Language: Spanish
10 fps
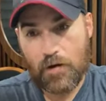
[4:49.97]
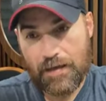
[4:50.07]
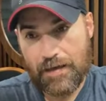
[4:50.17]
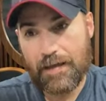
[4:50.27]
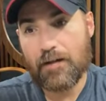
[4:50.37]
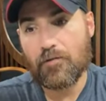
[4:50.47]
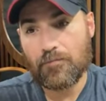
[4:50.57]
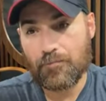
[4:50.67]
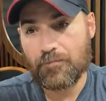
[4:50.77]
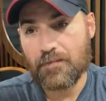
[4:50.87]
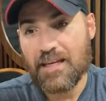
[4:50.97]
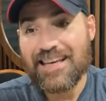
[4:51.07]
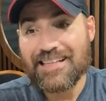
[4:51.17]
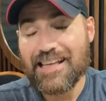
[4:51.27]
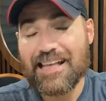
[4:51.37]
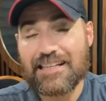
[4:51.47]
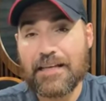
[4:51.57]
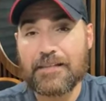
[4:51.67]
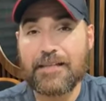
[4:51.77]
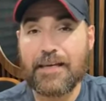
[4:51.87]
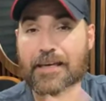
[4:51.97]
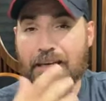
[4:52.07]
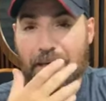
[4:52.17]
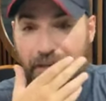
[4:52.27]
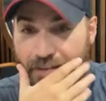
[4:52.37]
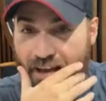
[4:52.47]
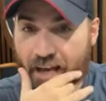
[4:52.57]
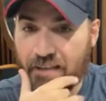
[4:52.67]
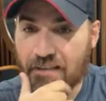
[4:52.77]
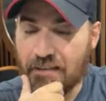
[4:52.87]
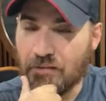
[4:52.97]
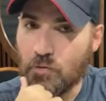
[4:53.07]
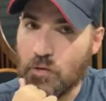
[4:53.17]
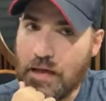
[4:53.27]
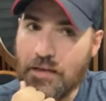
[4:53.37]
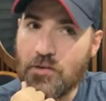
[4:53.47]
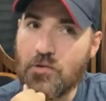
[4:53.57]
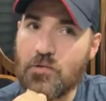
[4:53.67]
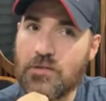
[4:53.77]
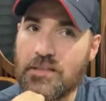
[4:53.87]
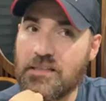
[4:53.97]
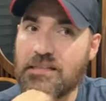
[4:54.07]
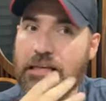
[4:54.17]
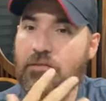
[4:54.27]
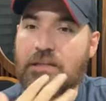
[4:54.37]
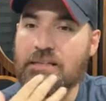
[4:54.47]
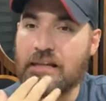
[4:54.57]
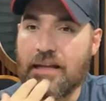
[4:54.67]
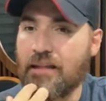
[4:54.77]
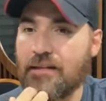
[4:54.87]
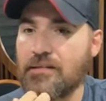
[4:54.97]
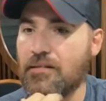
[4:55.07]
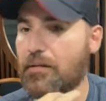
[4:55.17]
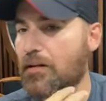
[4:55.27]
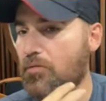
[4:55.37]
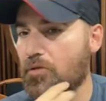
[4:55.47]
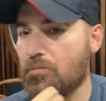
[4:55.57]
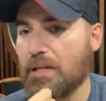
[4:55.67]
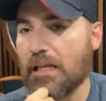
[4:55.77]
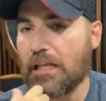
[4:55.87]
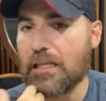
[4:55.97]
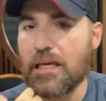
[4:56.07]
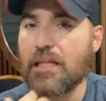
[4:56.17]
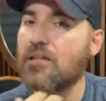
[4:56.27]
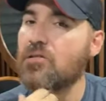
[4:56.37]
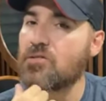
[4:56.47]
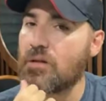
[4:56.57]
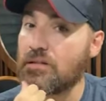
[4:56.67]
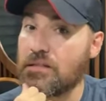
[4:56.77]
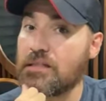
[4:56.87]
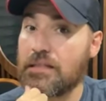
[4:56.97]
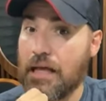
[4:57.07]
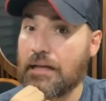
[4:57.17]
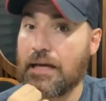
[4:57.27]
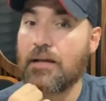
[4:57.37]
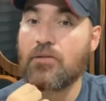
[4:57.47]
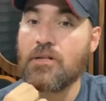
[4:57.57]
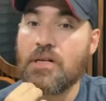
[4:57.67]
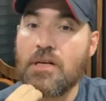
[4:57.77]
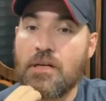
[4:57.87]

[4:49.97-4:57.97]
Lo callejero. Sí, es que ese, ahí te dan tu callo y dicen que una ensalada de te vale como unos 1500 o algo así, está caro.